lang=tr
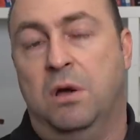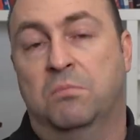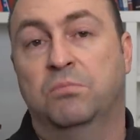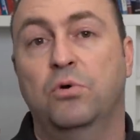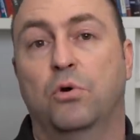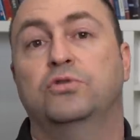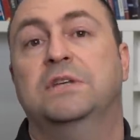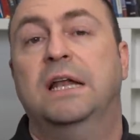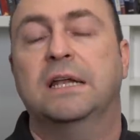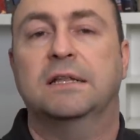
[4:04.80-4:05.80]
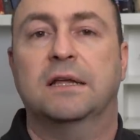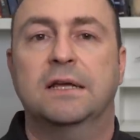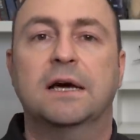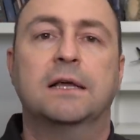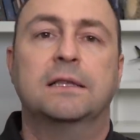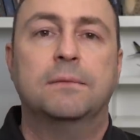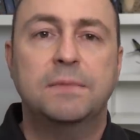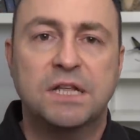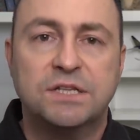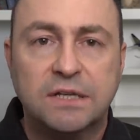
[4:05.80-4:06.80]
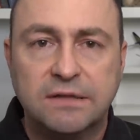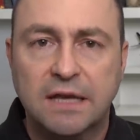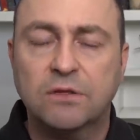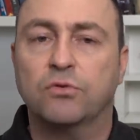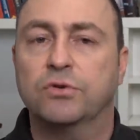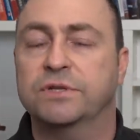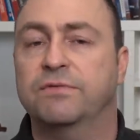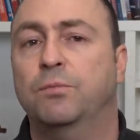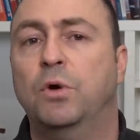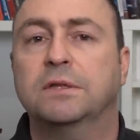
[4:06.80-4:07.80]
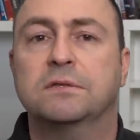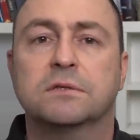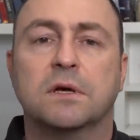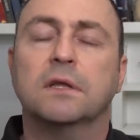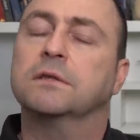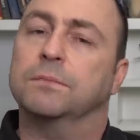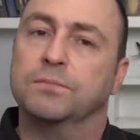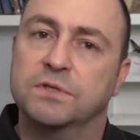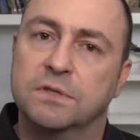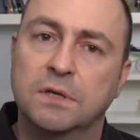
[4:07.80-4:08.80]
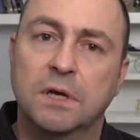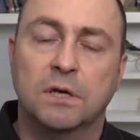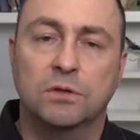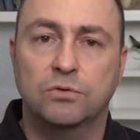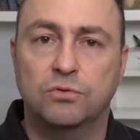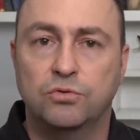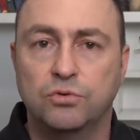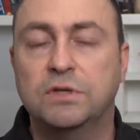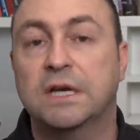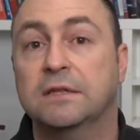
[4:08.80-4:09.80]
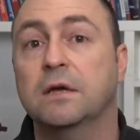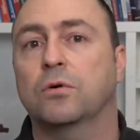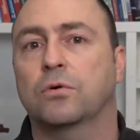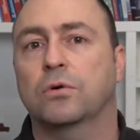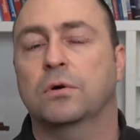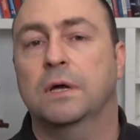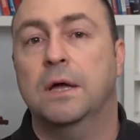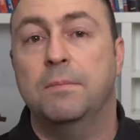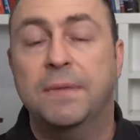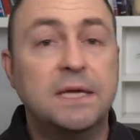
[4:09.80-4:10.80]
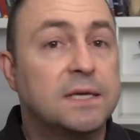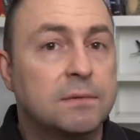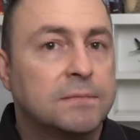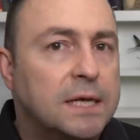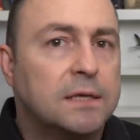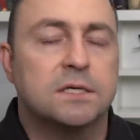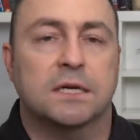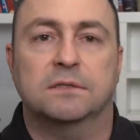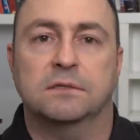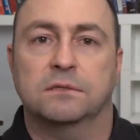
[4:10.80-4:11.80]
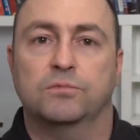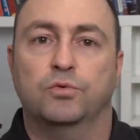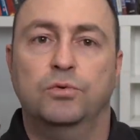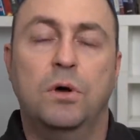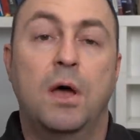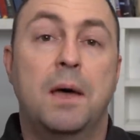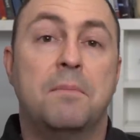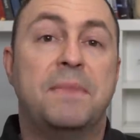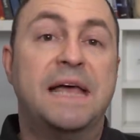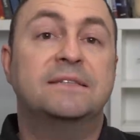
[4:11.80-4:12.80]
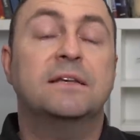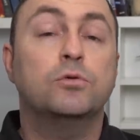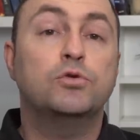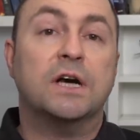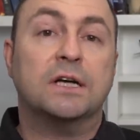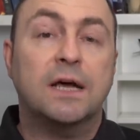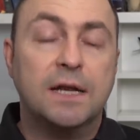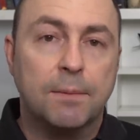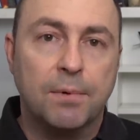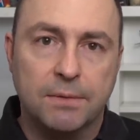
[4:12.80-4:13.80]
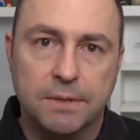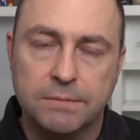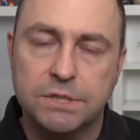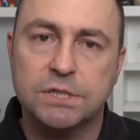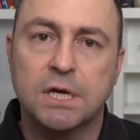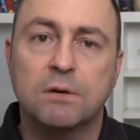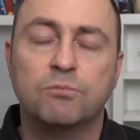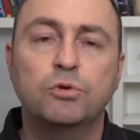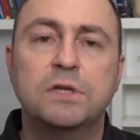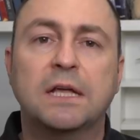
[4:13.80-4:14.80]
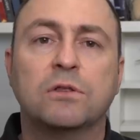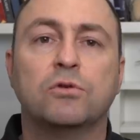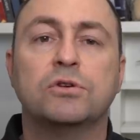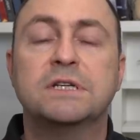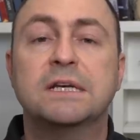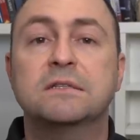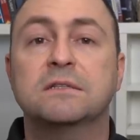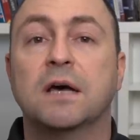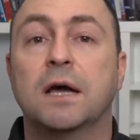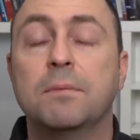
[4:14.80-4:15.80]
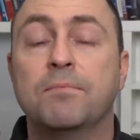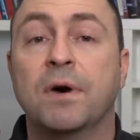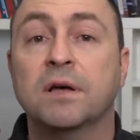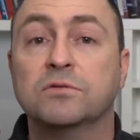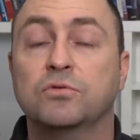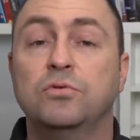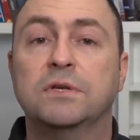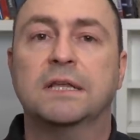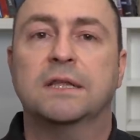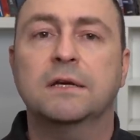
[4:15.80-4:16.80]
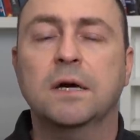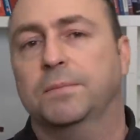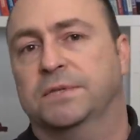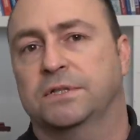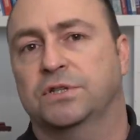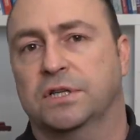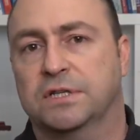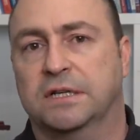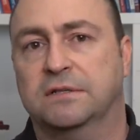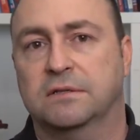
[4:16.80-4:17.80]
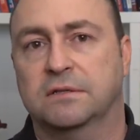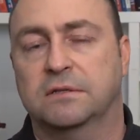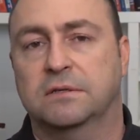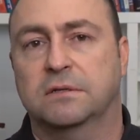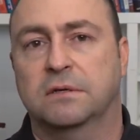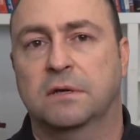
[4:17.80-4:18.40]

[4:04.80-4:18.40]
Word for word: Bu özellikleri yakalayabilecek teknoloji ve mühendislik altyapısı Türkiye'de yok. Peki kimden alacaksınız bunu? Benzer uçaklar yapabilmiş bu teknolojiye sahip bazı ülkelerin kapısını çalacaksınız.